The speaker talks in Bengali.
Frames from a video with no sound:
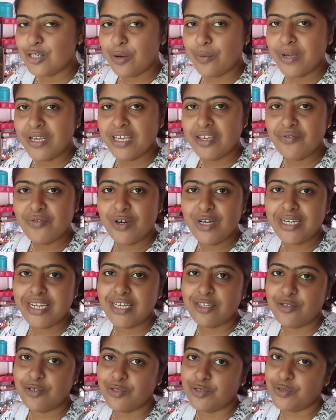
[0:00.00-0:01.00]
সবাইকেই ফলটা
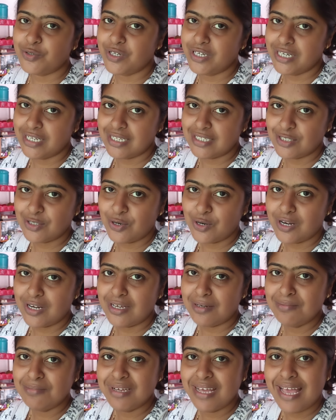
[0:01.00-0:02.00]
একটু একটু করে টেস্ট
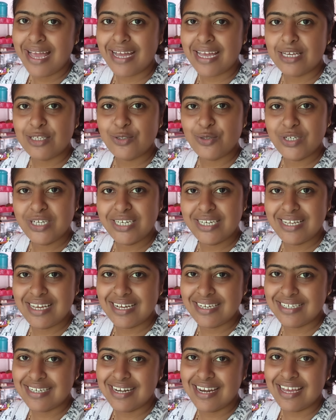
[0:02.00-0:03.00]
করালাম এক একজনের
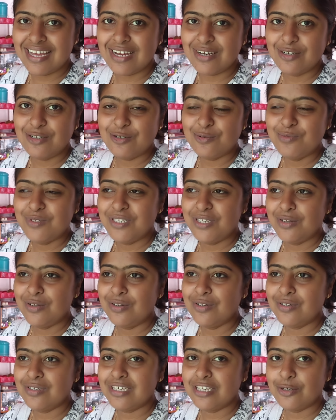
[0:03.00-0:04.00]
রিয়াকশন এক এক রকম ছিল
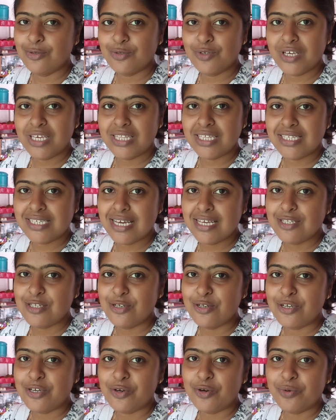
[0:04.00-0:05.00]
কেউ তো খেতে
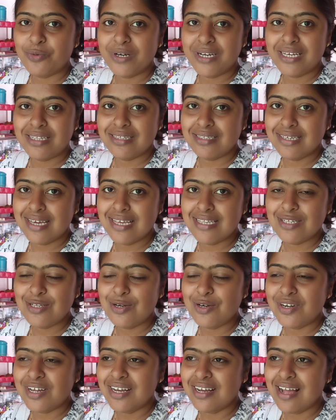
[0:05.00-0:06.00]
চাইছিল কেউ আবার খেতে
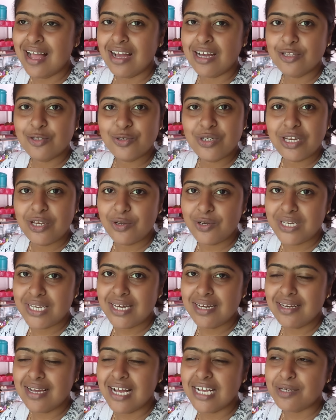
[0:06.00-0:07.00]
চাইছিল না কাকা তো নিলই
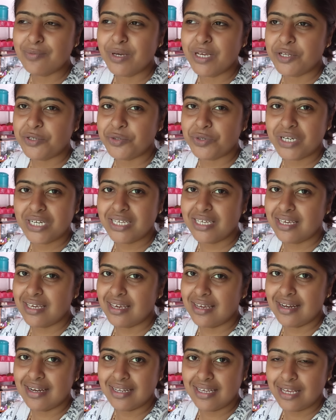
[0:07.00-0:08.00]
না কাকিমা একটুখানি
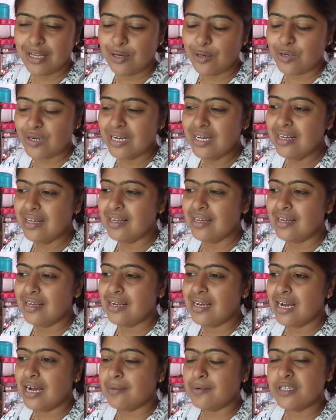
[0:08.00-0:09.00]
খেয়ে আর খেলো না
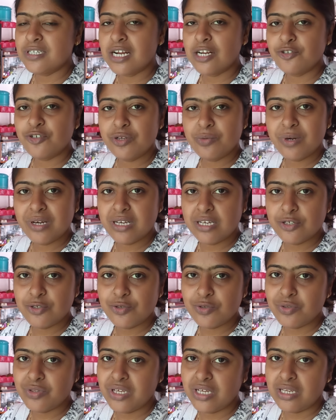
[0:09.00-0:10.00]
আমার শাশুড়ি মাকেই
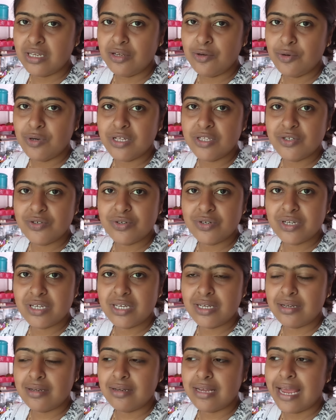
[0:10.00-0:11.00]
শুধু দিইনি ওনার
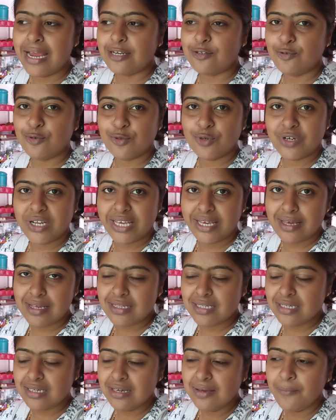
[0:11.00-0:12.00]
জন্যে এক টুকরো
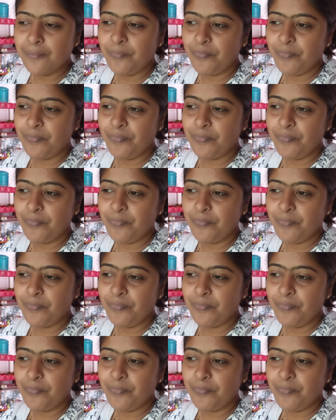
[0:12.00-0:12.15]
রেখেছি